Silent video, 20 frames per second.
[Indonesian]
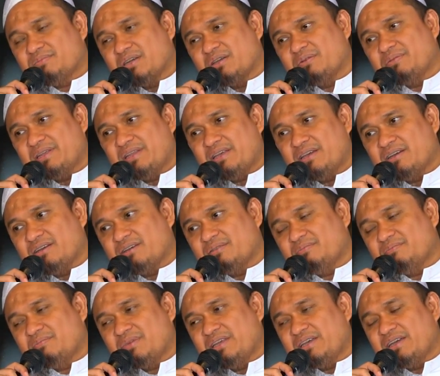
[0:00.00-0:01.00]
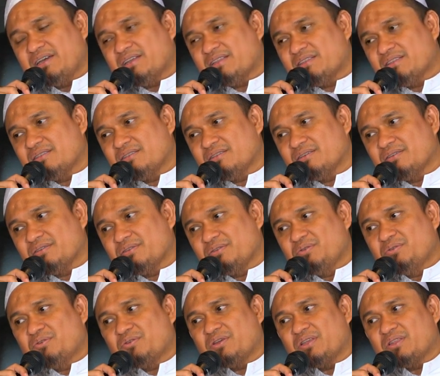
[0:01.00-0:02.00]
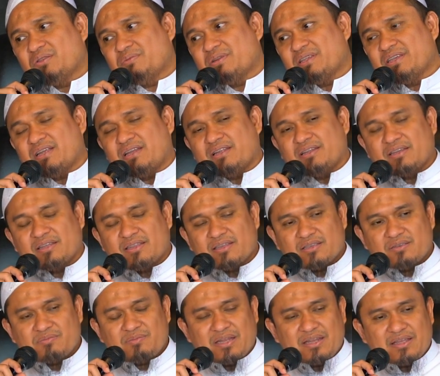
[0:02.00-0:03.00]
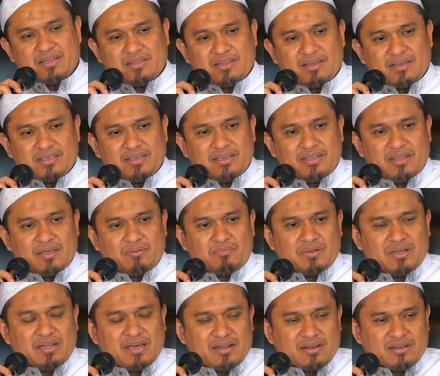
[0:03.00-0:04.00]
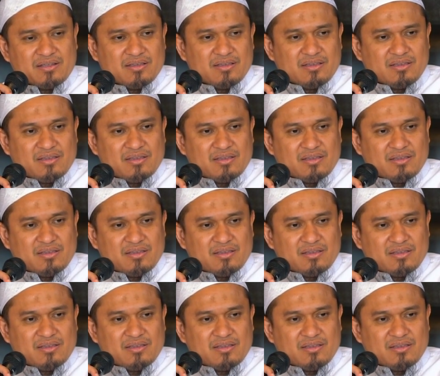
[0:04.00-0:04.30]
Bagaimana melihat guru itu berjalan di atas panas dan akidah yang benar?